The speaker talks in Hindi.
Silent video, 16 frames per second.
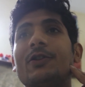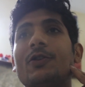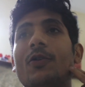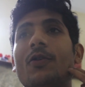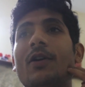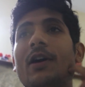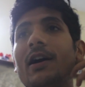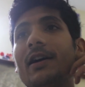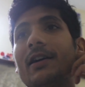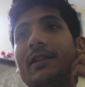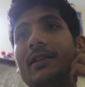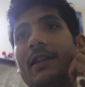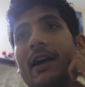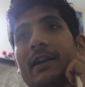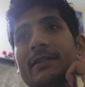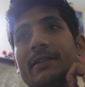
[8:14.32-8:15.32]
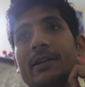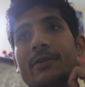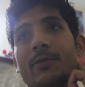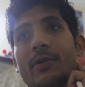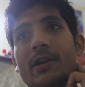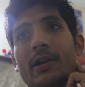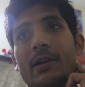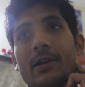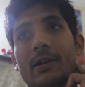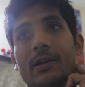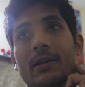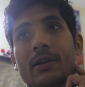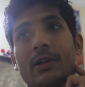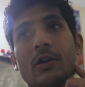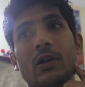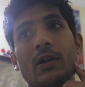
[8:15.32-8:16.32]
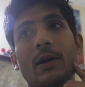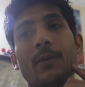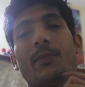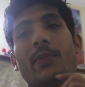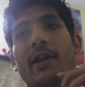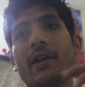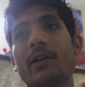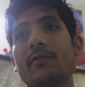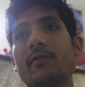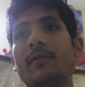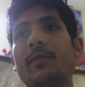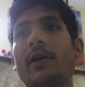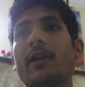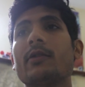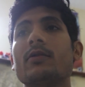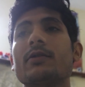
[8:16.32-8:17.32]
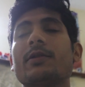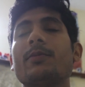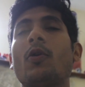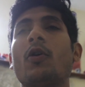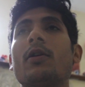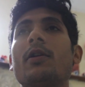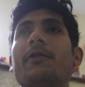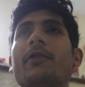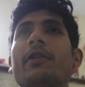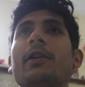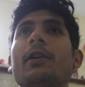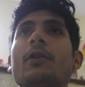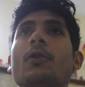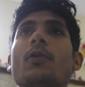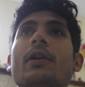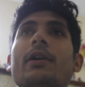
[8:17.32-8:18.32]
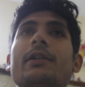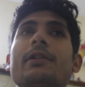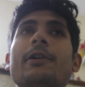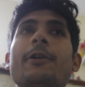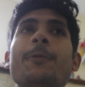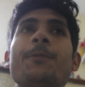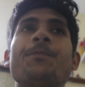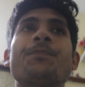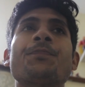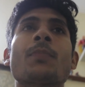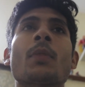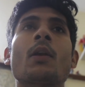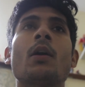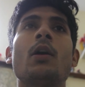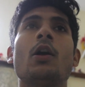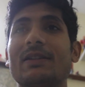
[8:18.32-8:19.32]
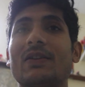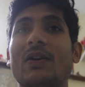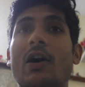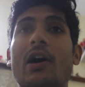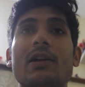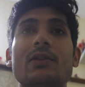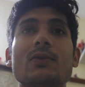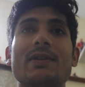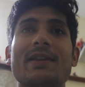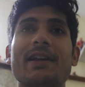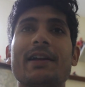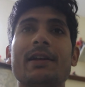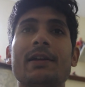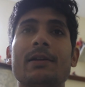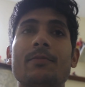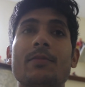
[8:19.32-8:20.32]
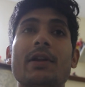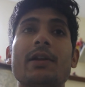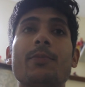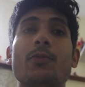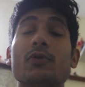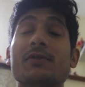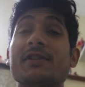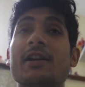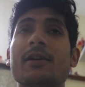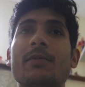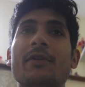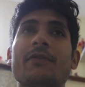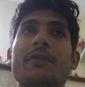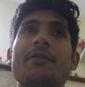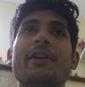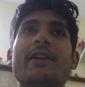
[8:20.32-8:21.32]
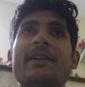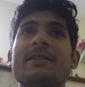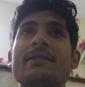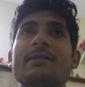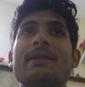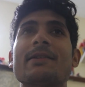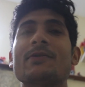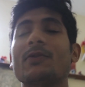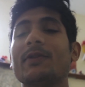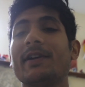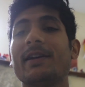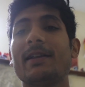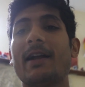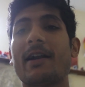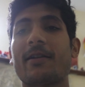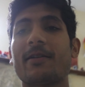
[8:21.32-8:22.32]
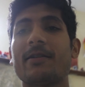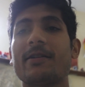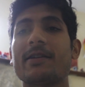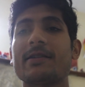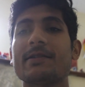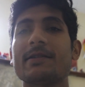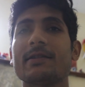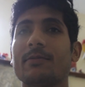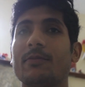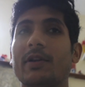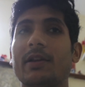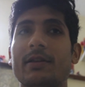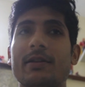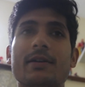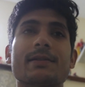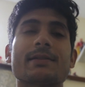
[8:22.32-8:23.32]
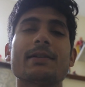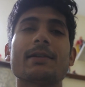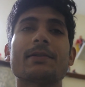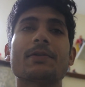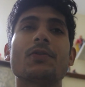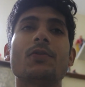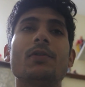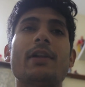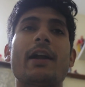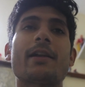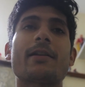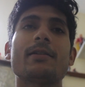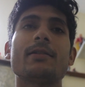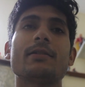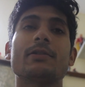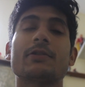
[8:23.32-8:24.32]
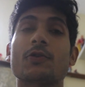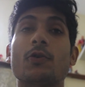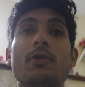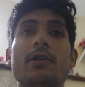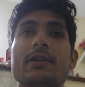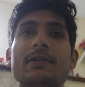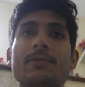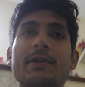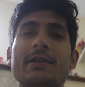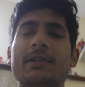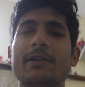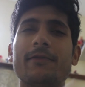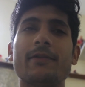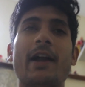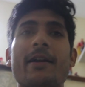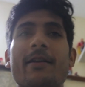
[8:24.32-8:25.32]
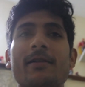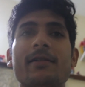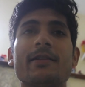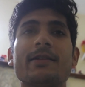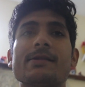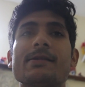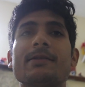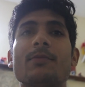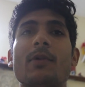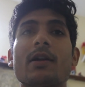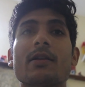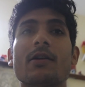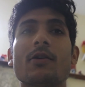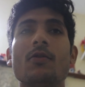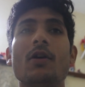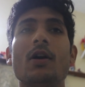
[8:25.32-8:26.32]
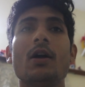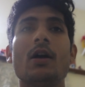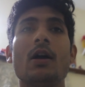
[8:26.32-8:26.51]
तो हाँ लास्ट सेट मेरा कंपेरेटिवली पहले दो से बहुत डिफ़िकल्ट हो गया था तो हाँ दूसरी मेरी पोस्ट डे पे फेवरेट एक्सरसाइज होती है लैटरल रेजेस मैं थर्सडेज को लैटरल शोल्डर्स में सिर्फ लैटरल रेजेस मारता हूँ